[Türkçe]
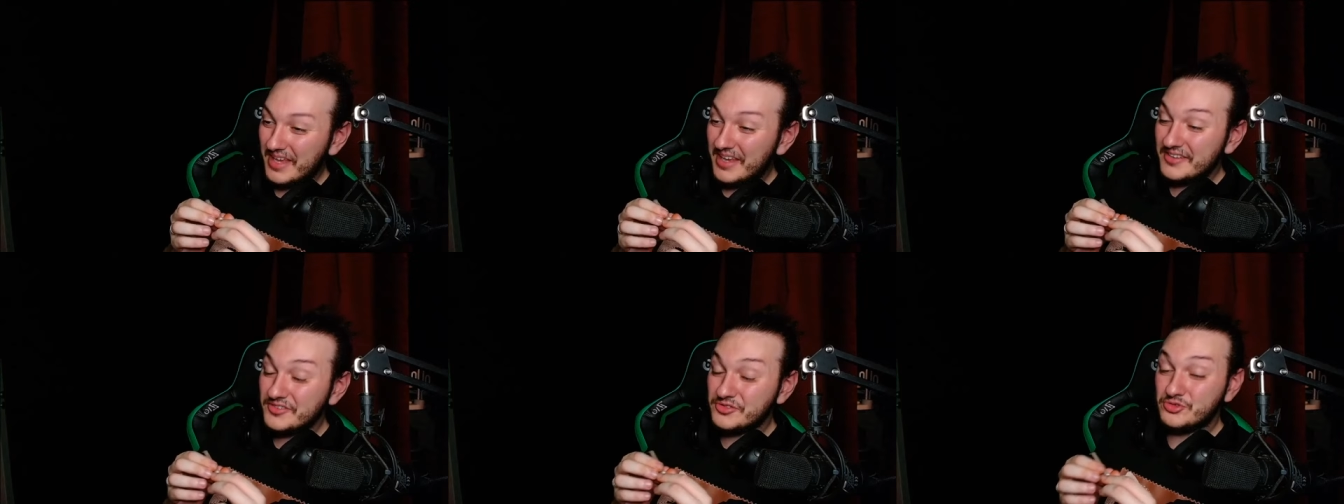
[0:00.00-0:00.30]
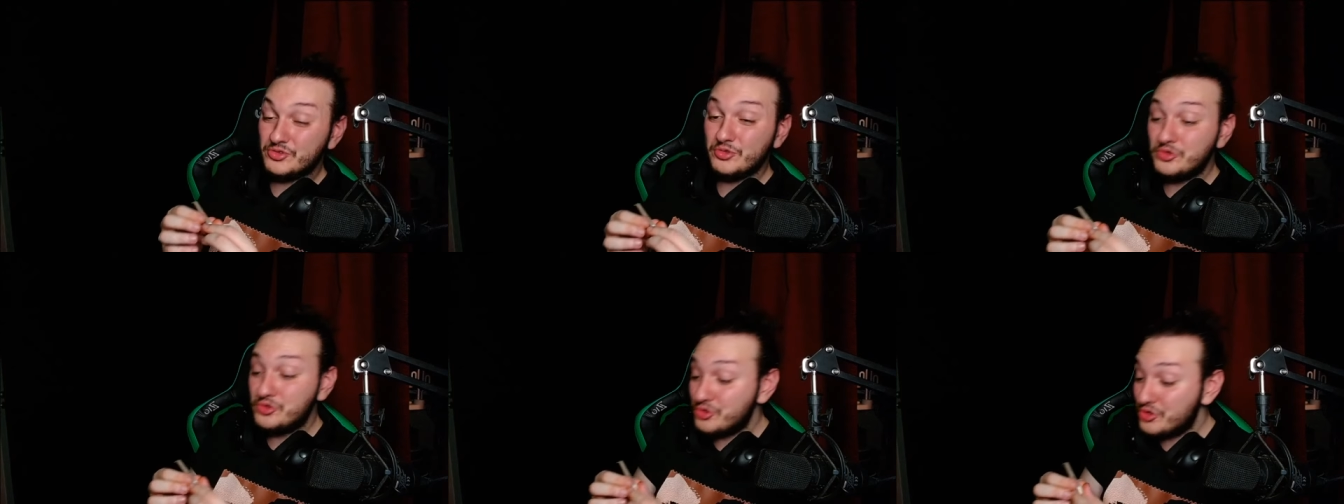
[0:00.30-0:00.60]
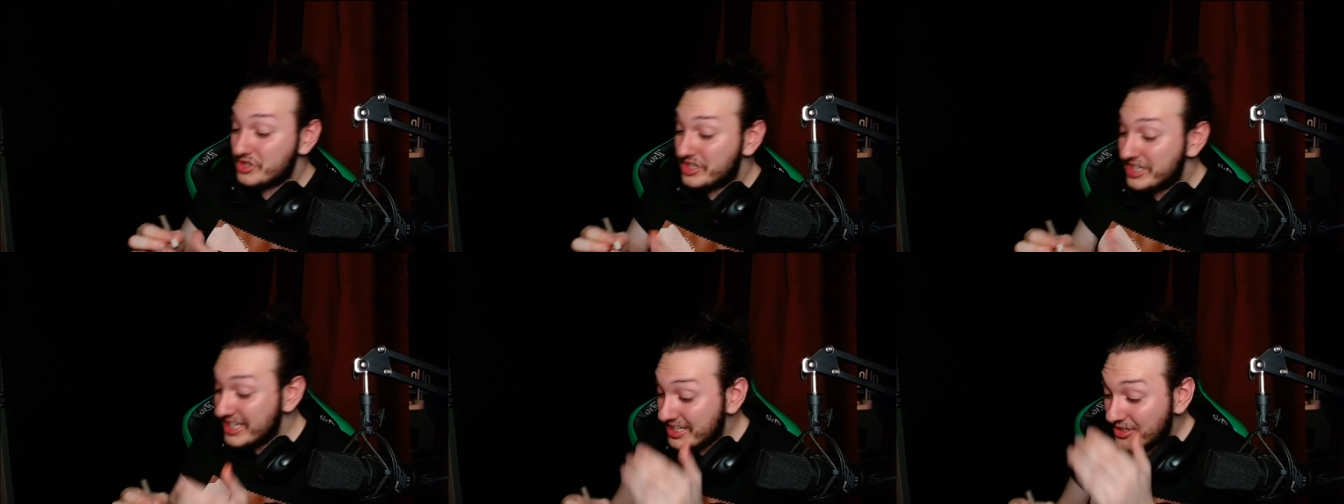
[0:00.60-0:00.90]

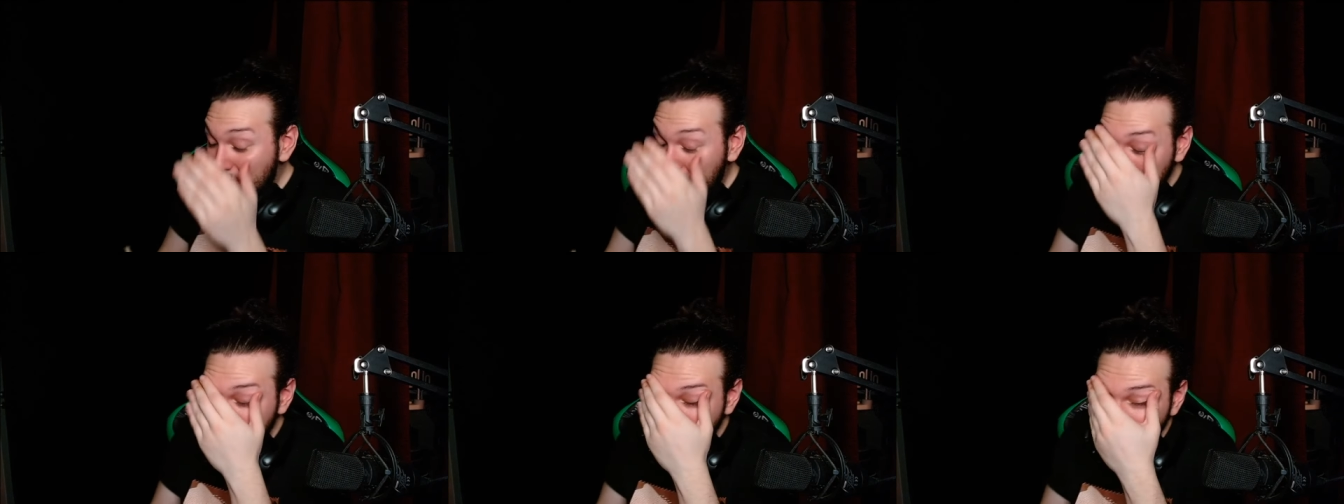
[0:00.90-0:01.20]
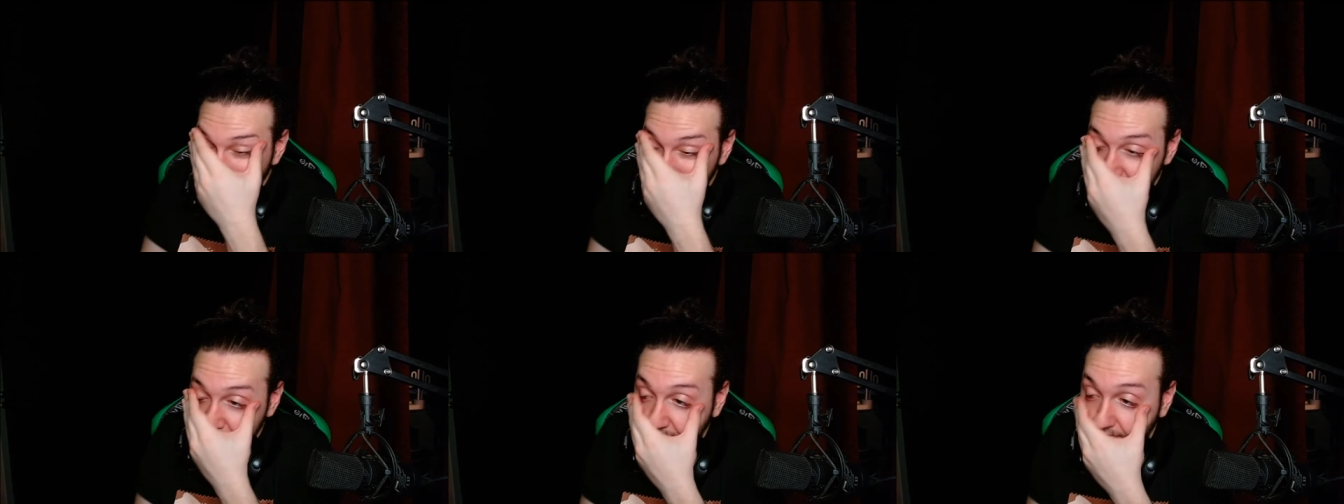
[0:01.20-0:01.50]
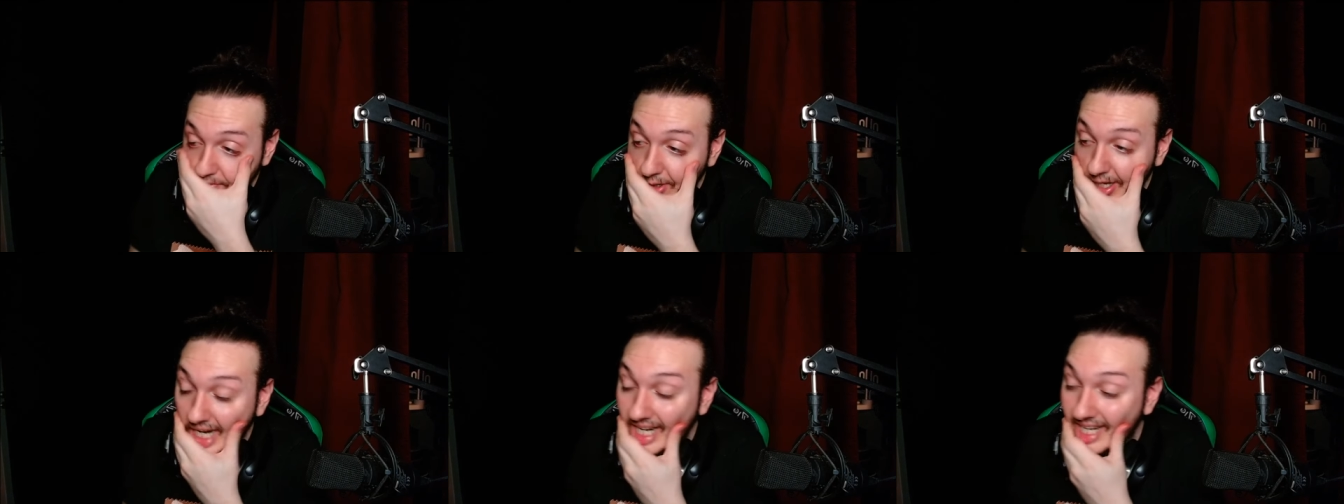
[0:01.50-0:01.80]
Sucuki'yi gördünüz mü
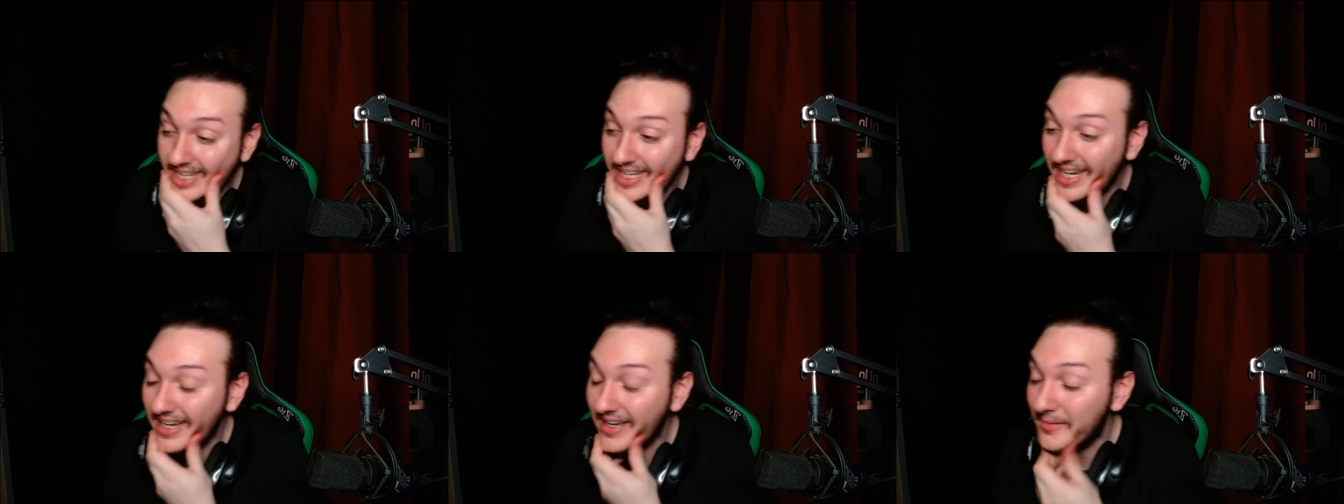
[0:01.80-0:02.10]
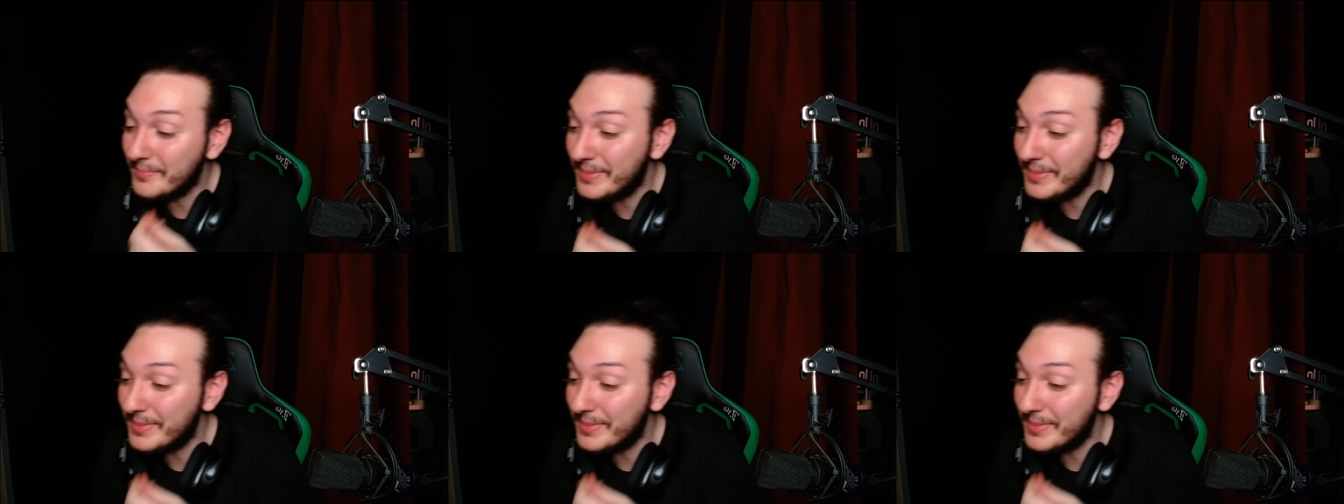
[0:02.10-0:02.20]
bu arada?